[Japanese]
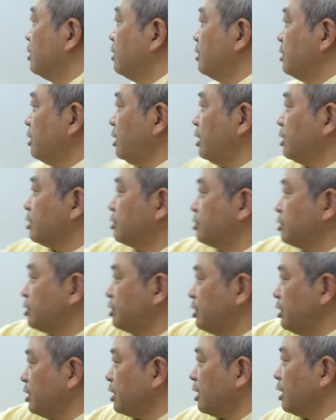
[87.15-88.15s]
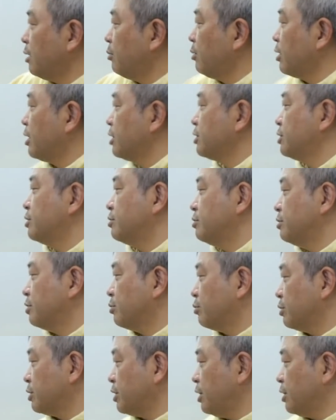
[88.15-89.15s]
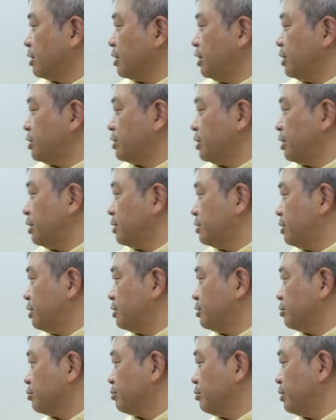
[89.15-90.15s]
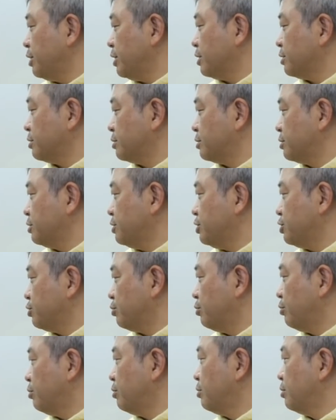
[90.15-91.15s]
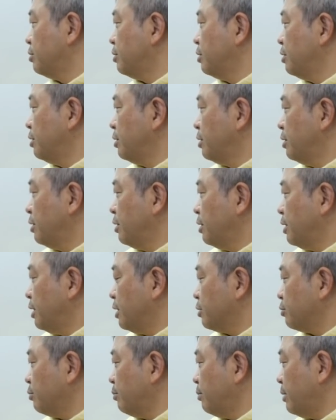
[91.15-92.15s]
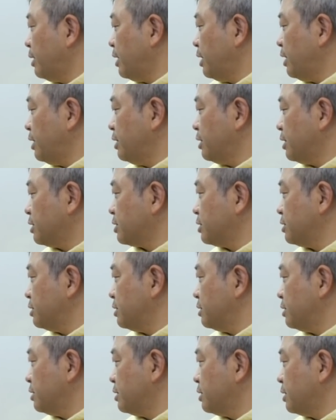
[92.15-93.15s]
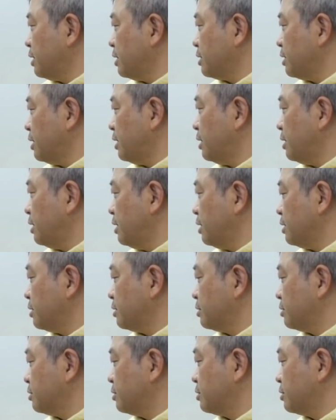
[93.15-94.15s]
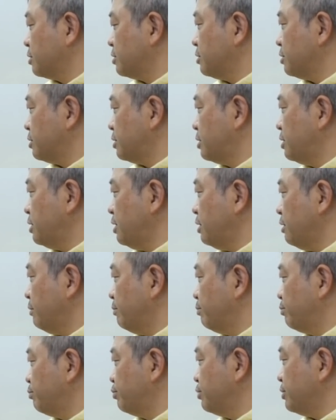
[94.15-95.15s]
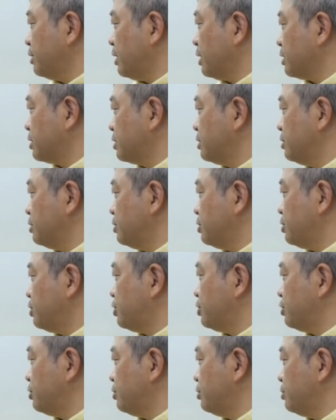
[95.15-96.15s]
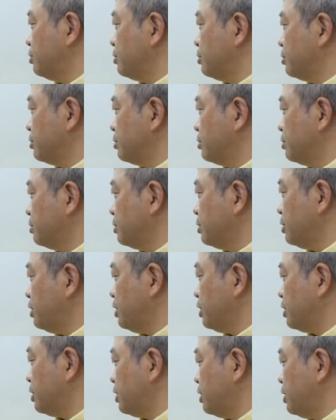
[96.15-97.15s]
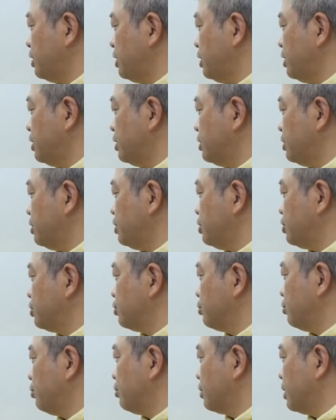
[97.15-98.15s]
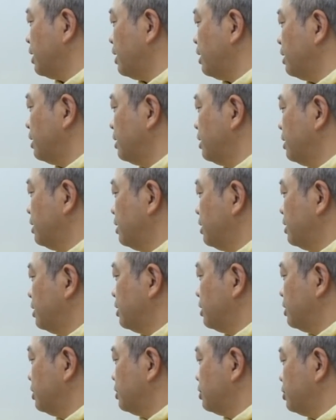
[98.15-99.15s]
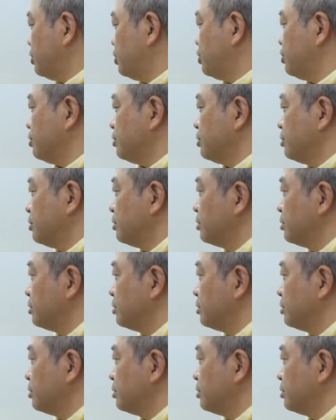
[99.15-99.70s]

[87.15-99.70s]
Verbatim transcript: で、xt が分かってるんで、これ展開して整理すると、x2 乗えっと、マイナス 7xt プラス 12t2 乗が10。